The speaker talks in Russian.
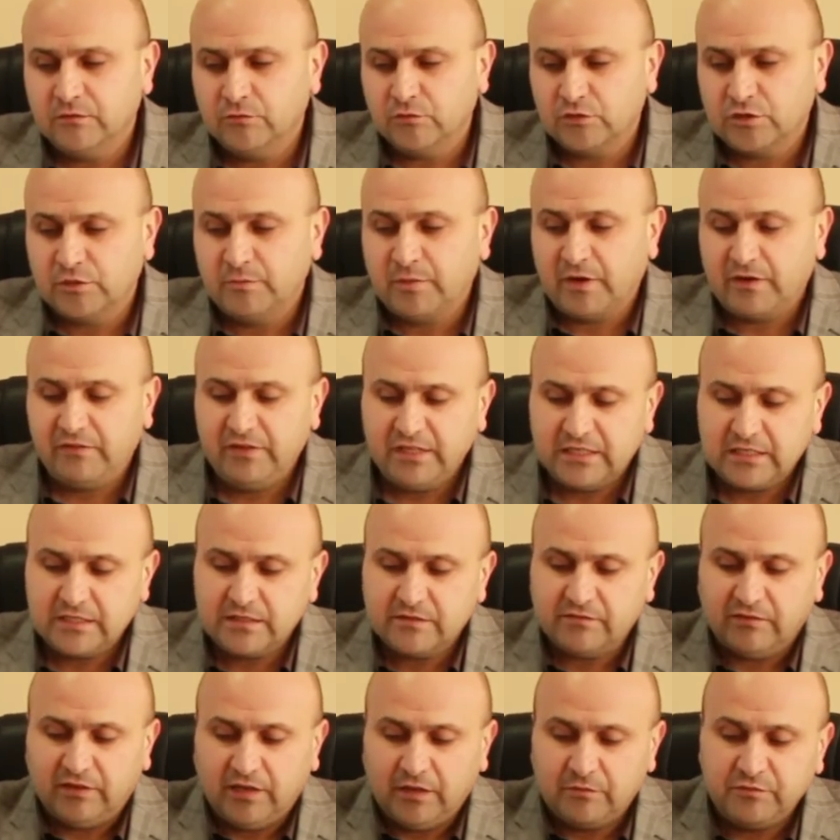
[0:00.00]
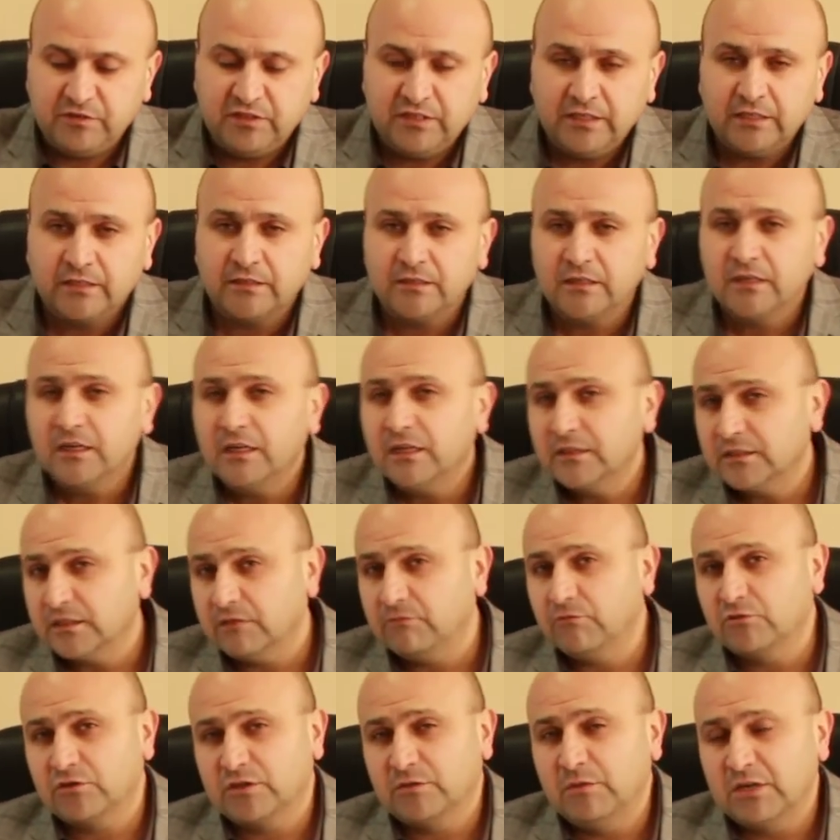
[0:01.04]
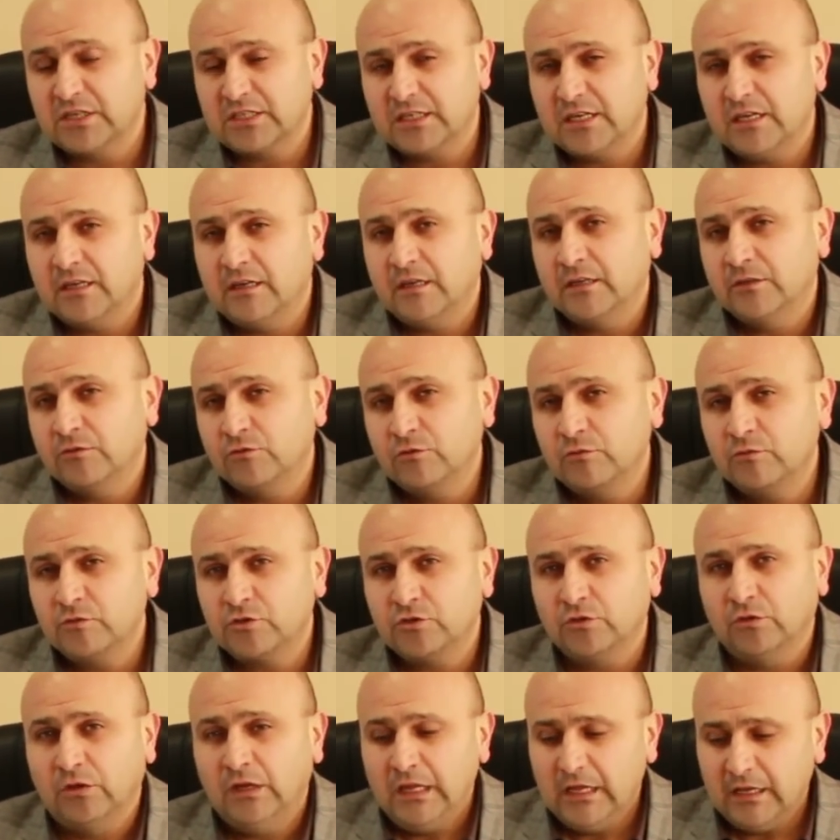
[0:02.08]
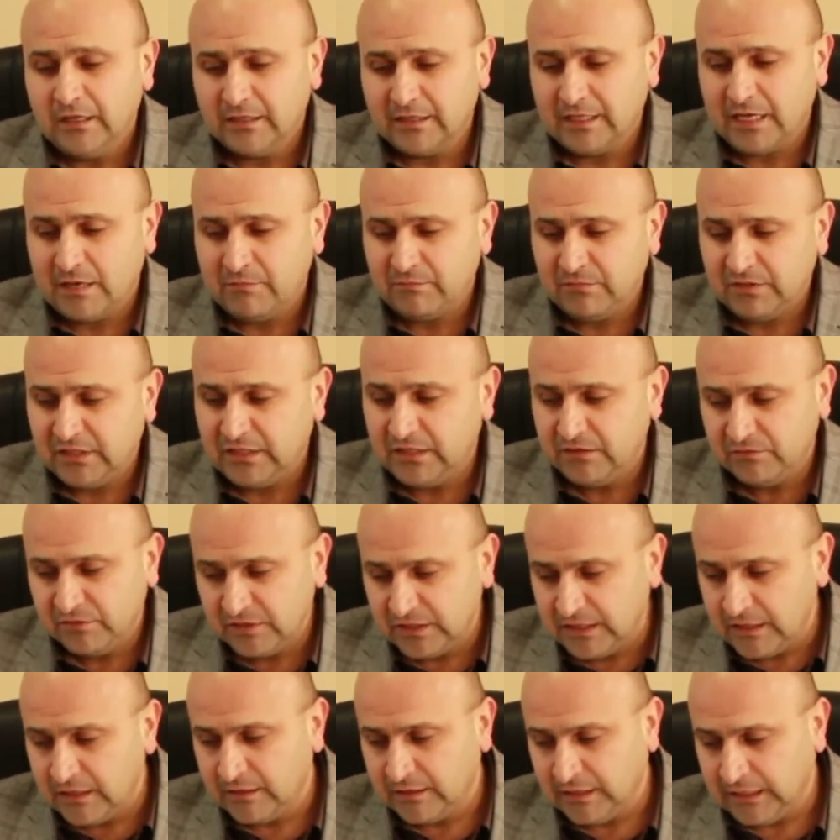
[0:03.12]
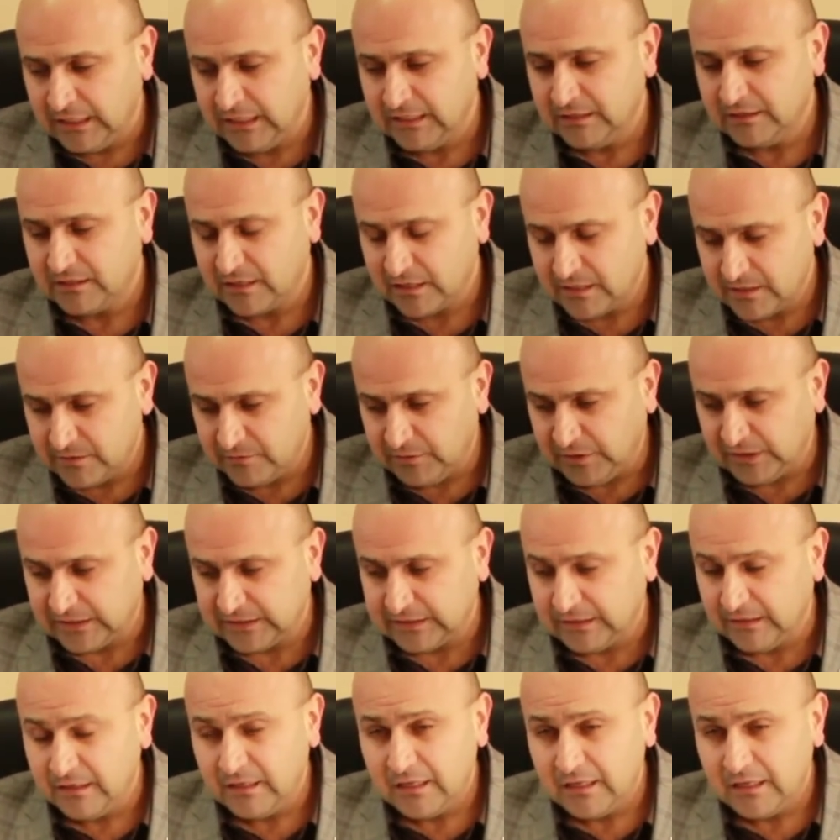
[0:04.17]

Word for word: тоже правительство, обвинит того же Башкана о том, что нам не выделено трансферта.